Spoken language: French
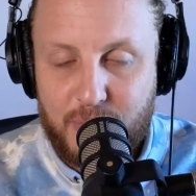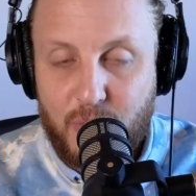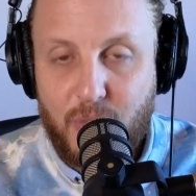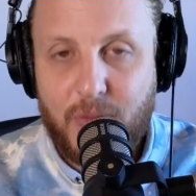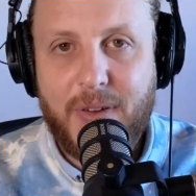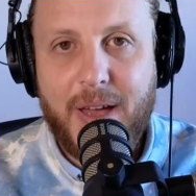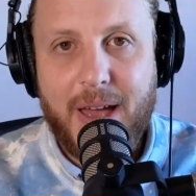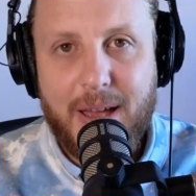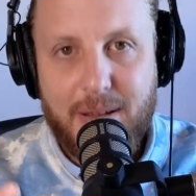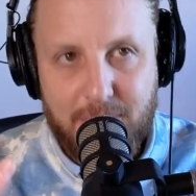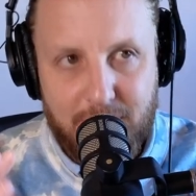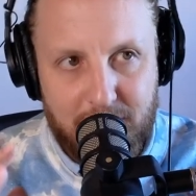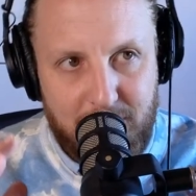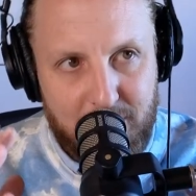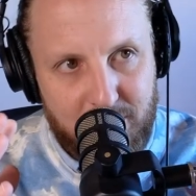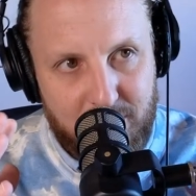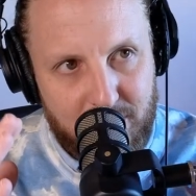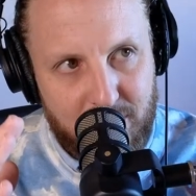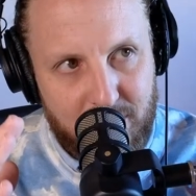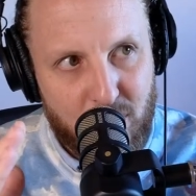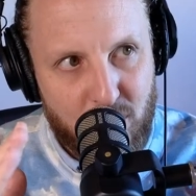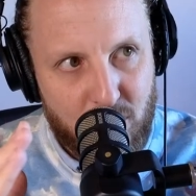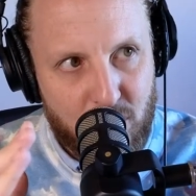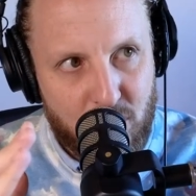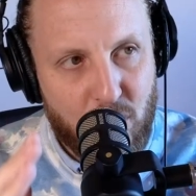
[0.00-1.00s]
enfin,
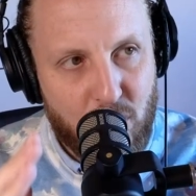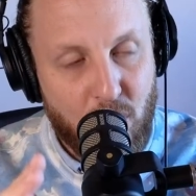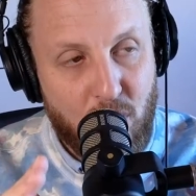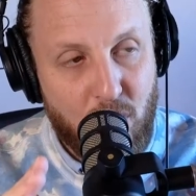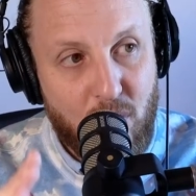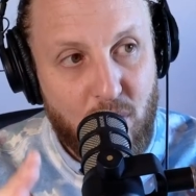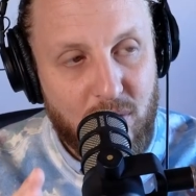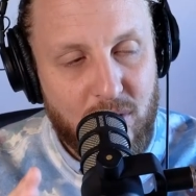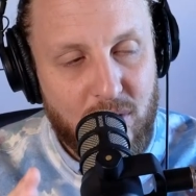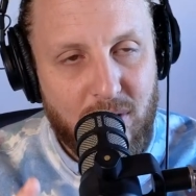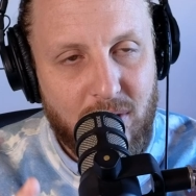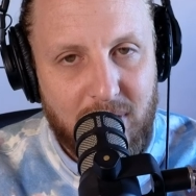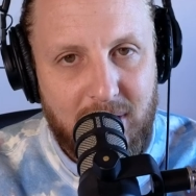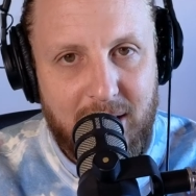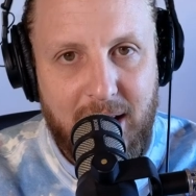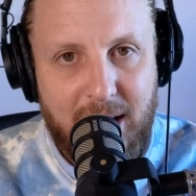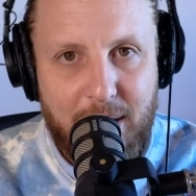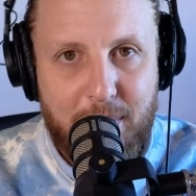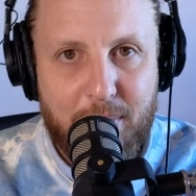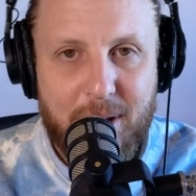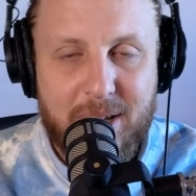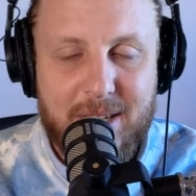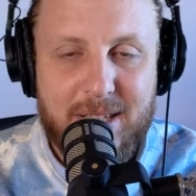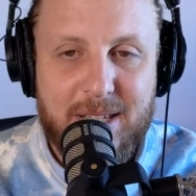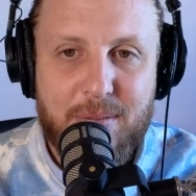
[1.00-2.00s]
se
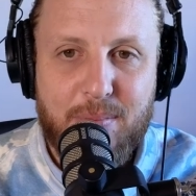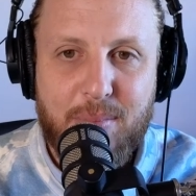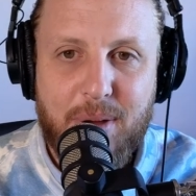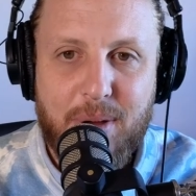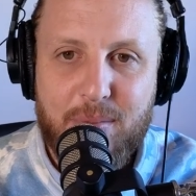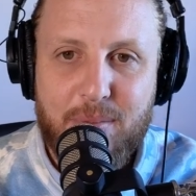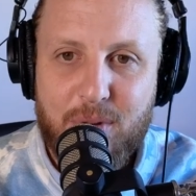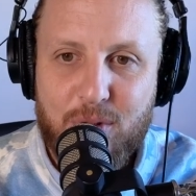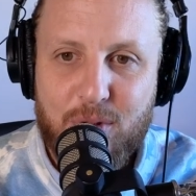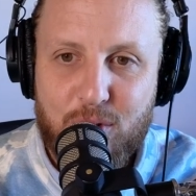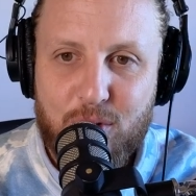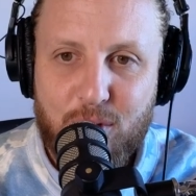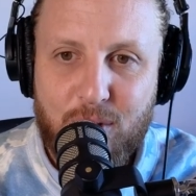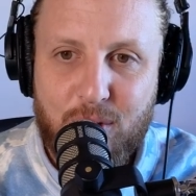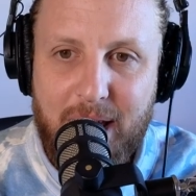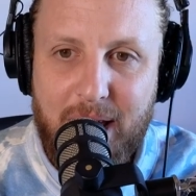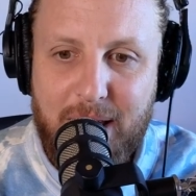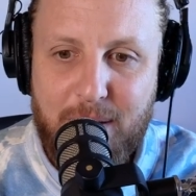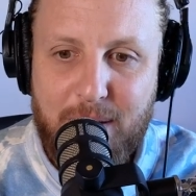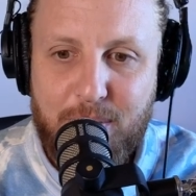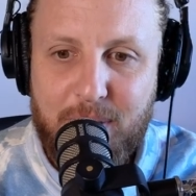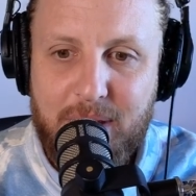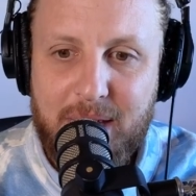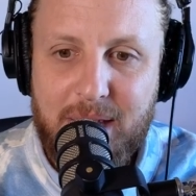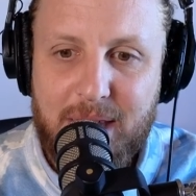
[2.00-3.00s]
concentrer principalement sur
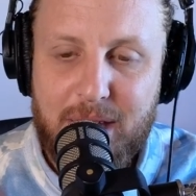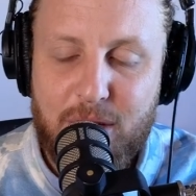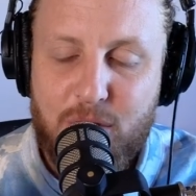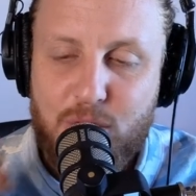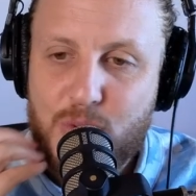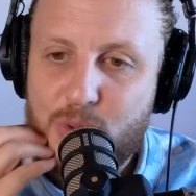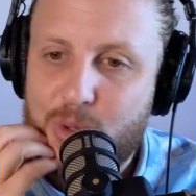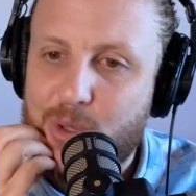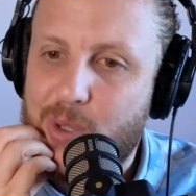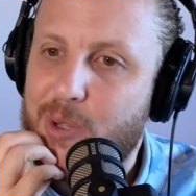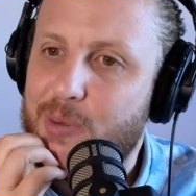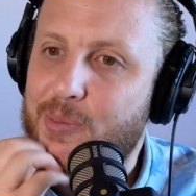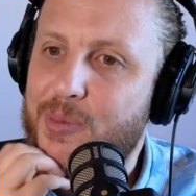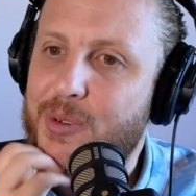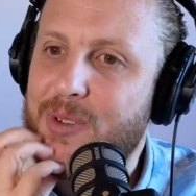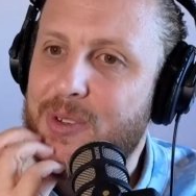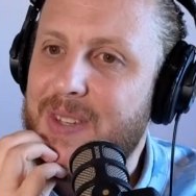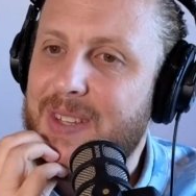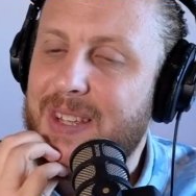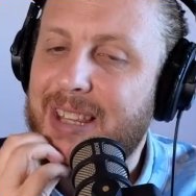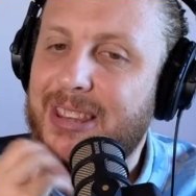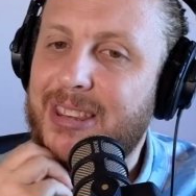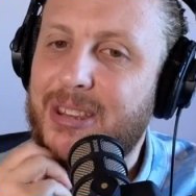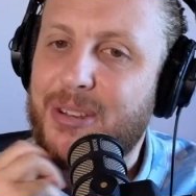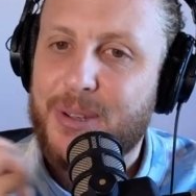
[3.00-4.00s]
l'IPIN et justement
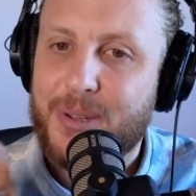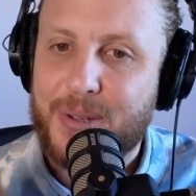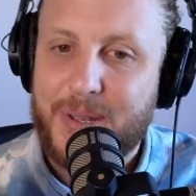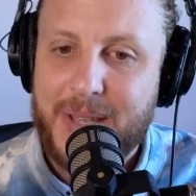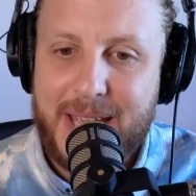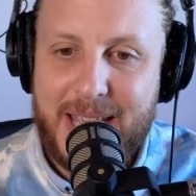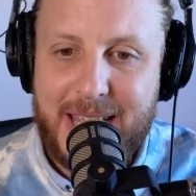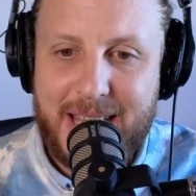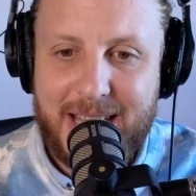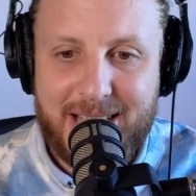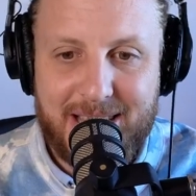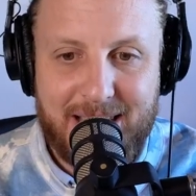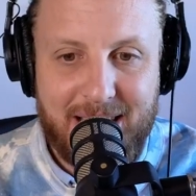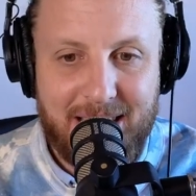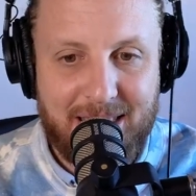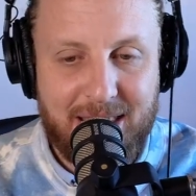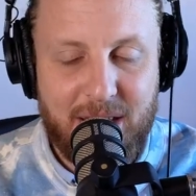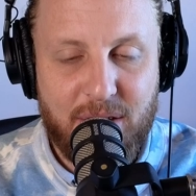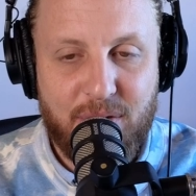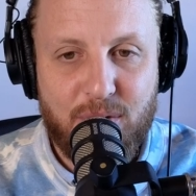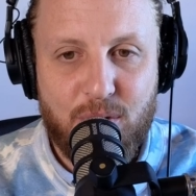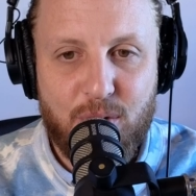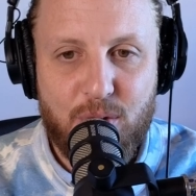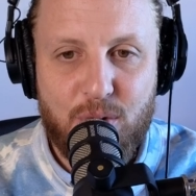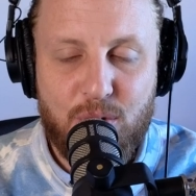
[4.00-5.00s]
cette, euh, cette
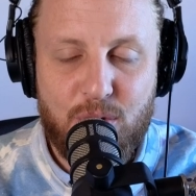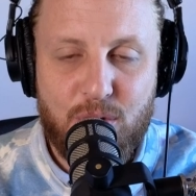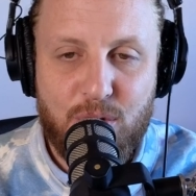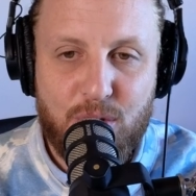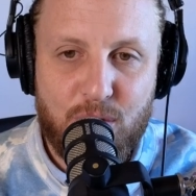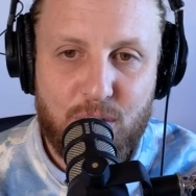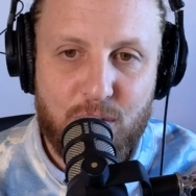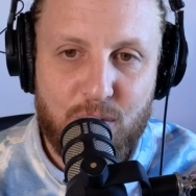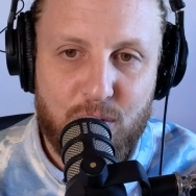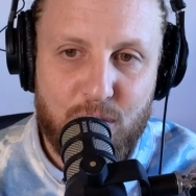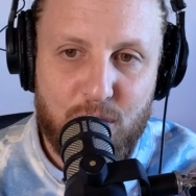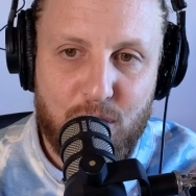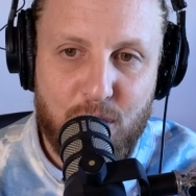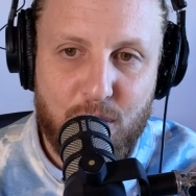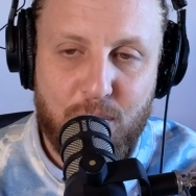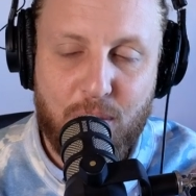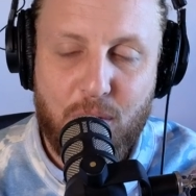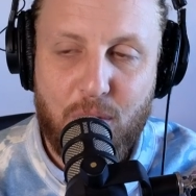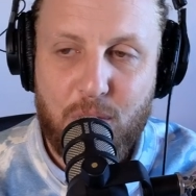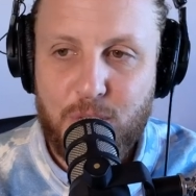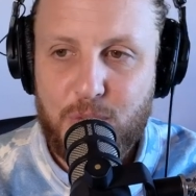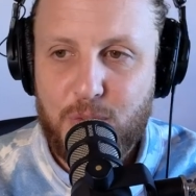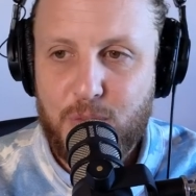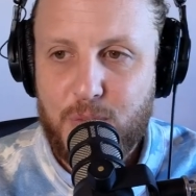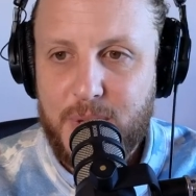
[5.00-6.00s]
évolution, se
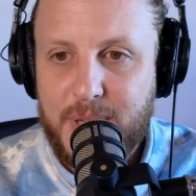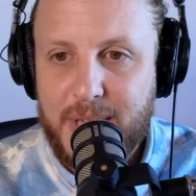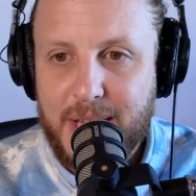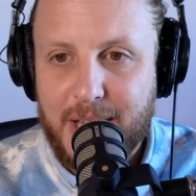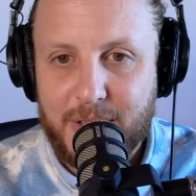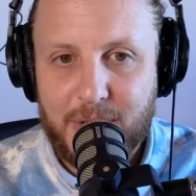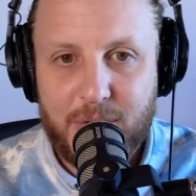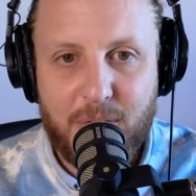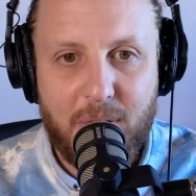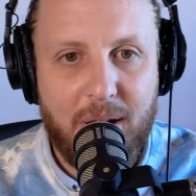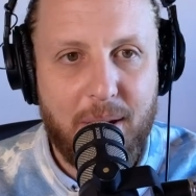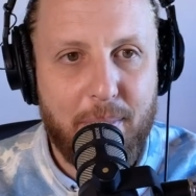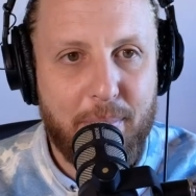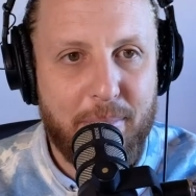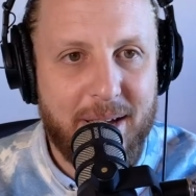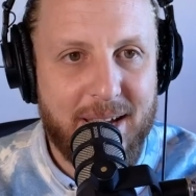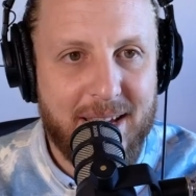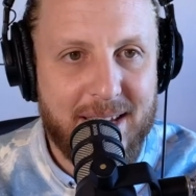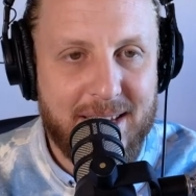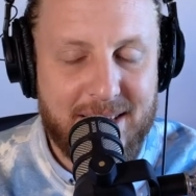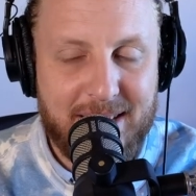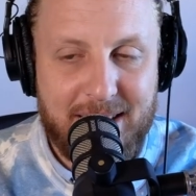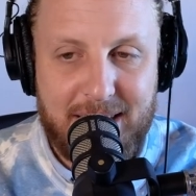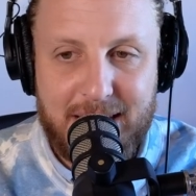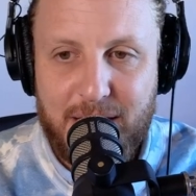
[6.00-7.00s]
produit, un an
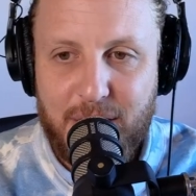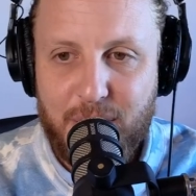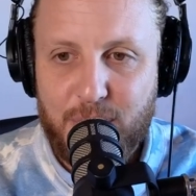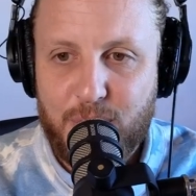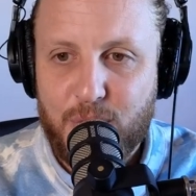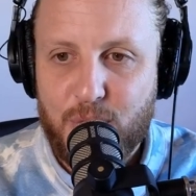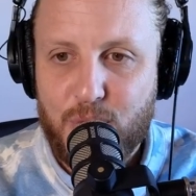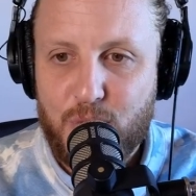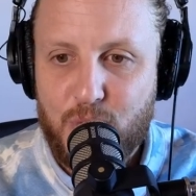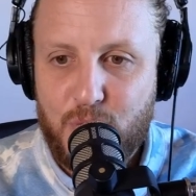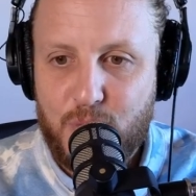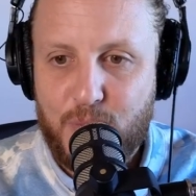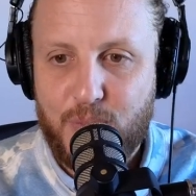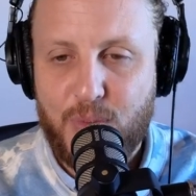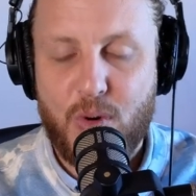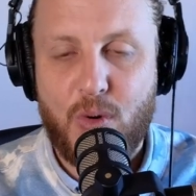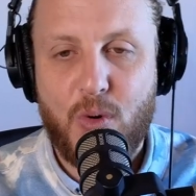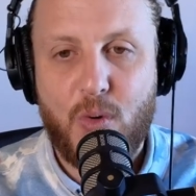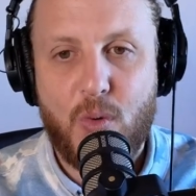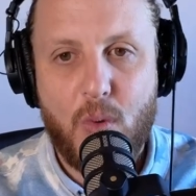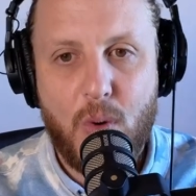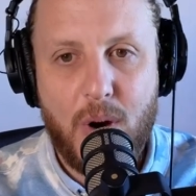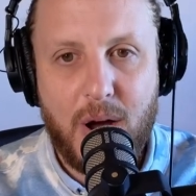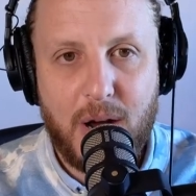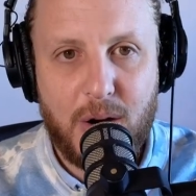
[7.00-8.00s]
après, ce qu'il est devenu,
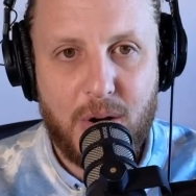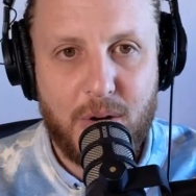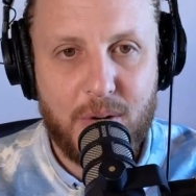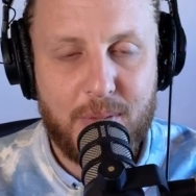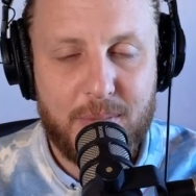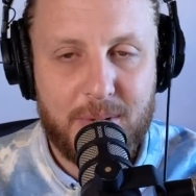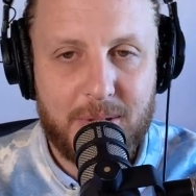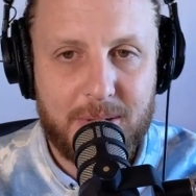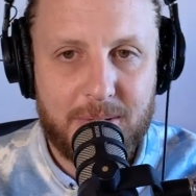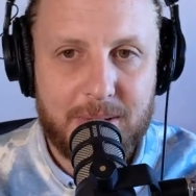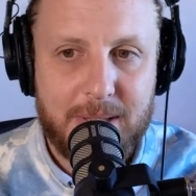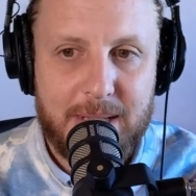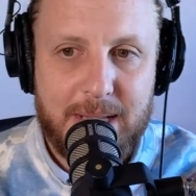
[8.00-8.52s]
pourquoi, comment.